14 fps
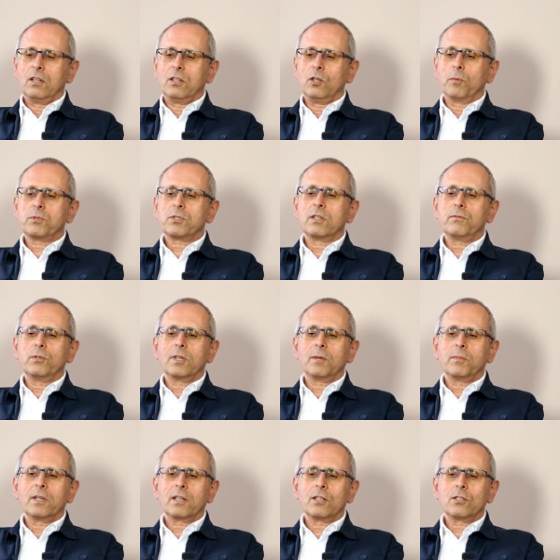i
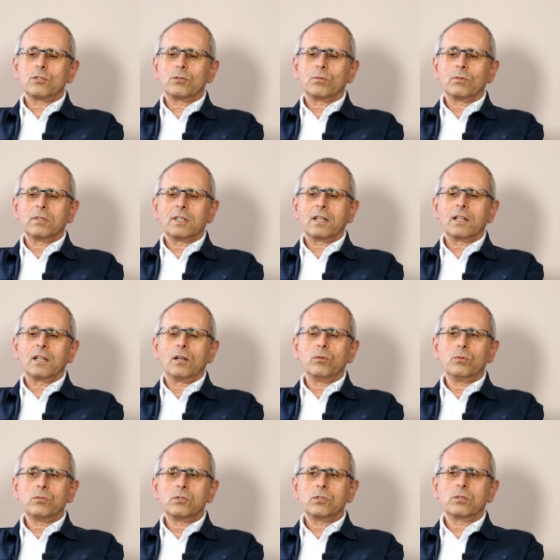obserwujemy, jak jest trudna dla
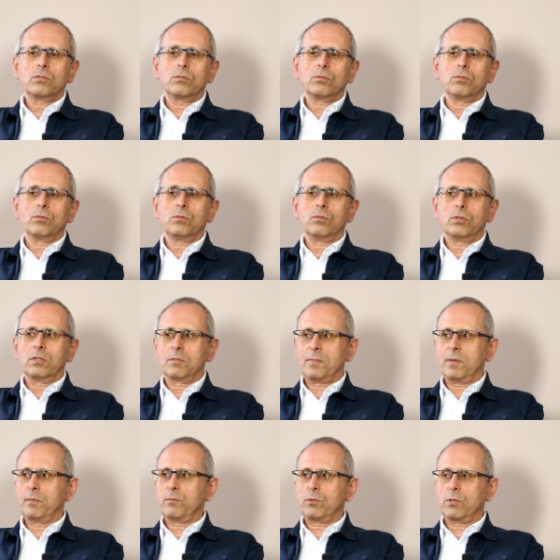ludzi, których
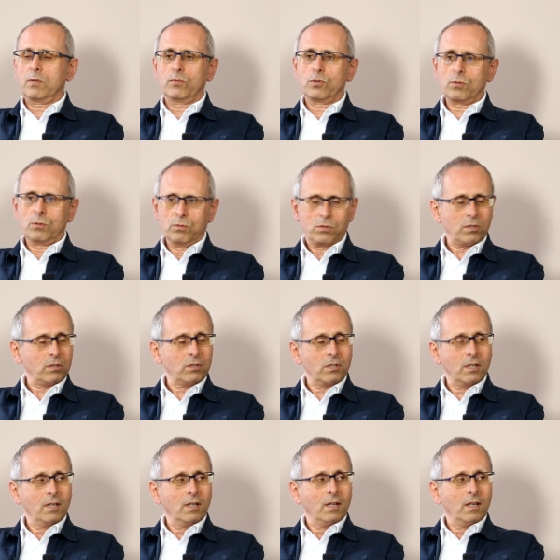mamy przyjemność uczyć